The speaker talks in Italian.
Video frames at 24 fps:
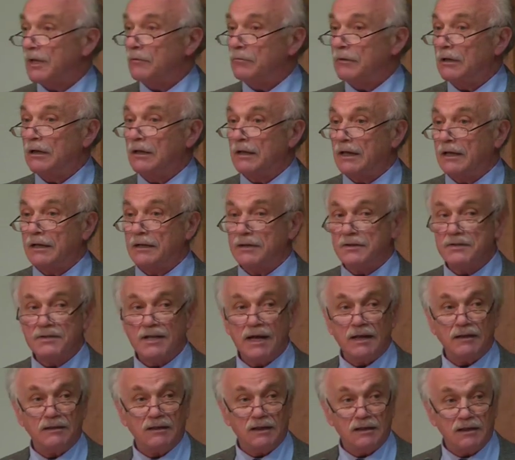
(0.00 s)
da quella che è
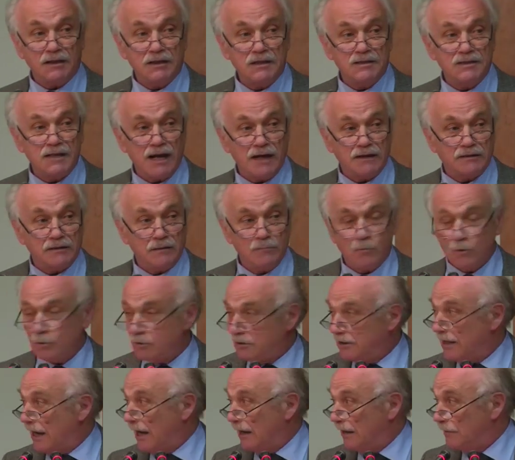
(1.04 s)
stata realizzata
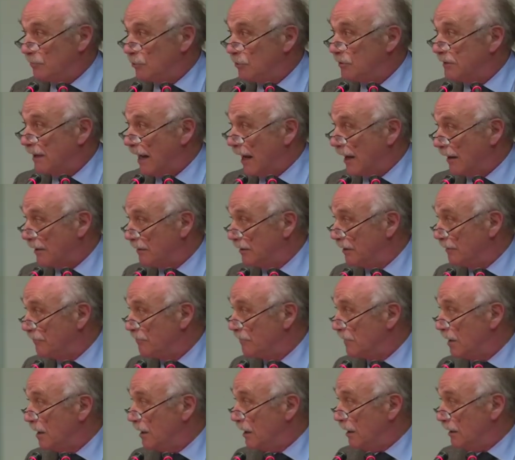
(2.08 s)
molti anni più tardi
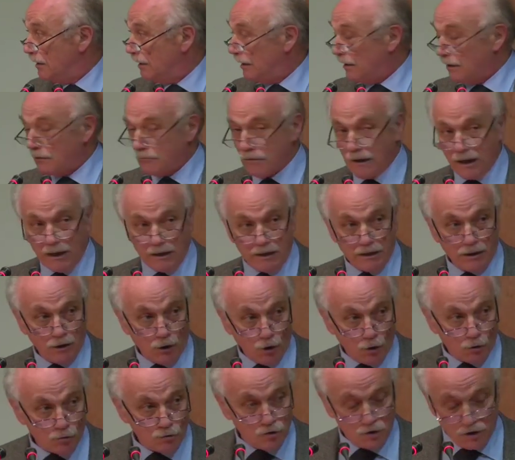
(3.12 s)
e nella quale
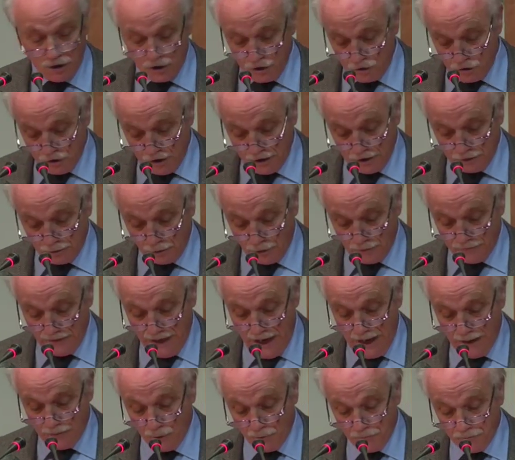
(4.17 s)
oggi ci
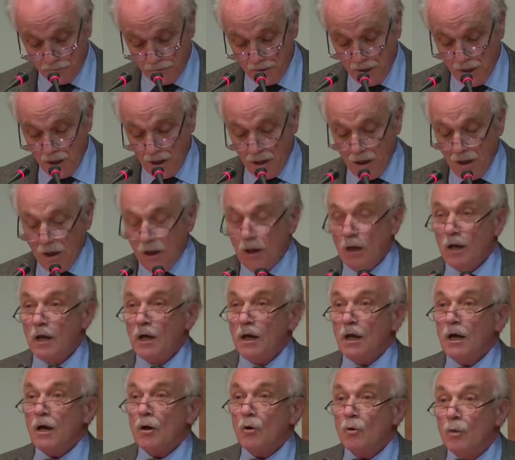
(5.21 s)
troviamo.
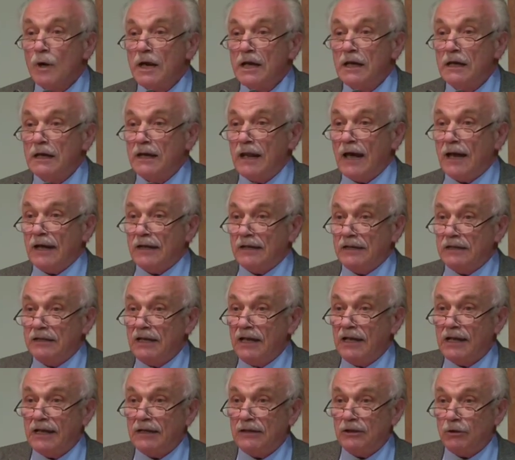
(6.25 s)
Quella
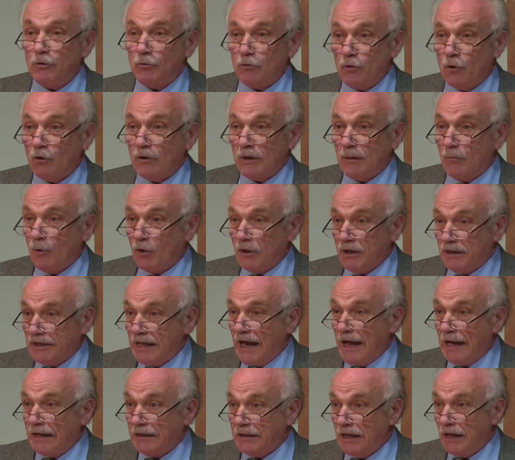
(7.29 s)
idea di unione
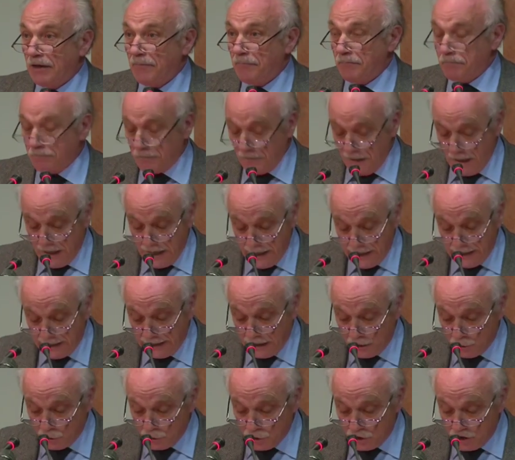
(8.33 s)
monetaria
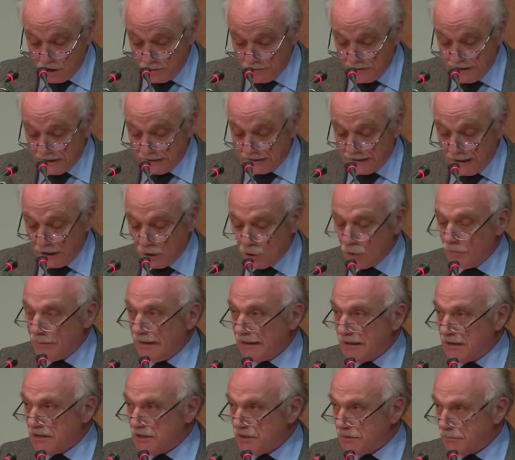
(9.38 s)
era concepita
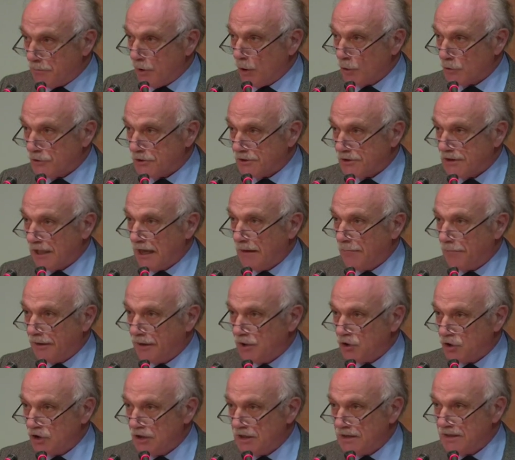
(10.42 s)
come risposta a
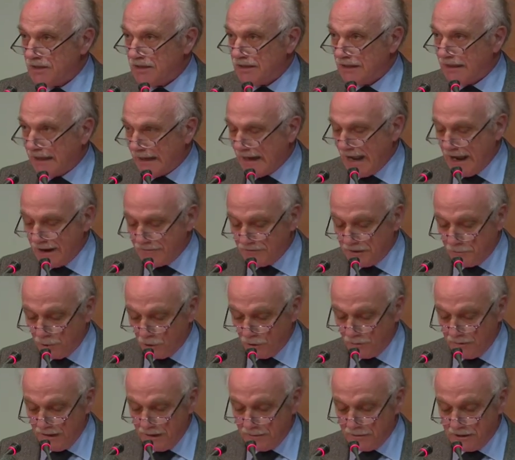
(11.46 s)
precisi, gravi
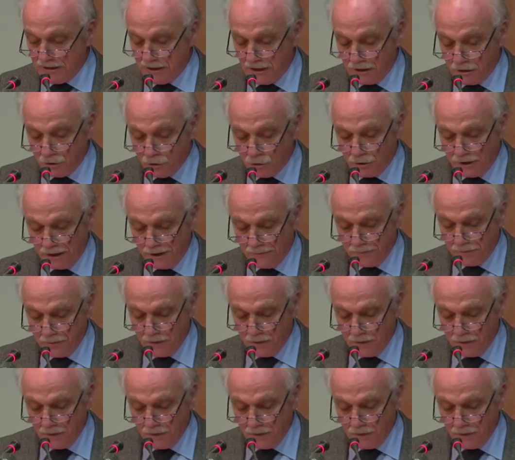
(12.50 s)
problemi di allora,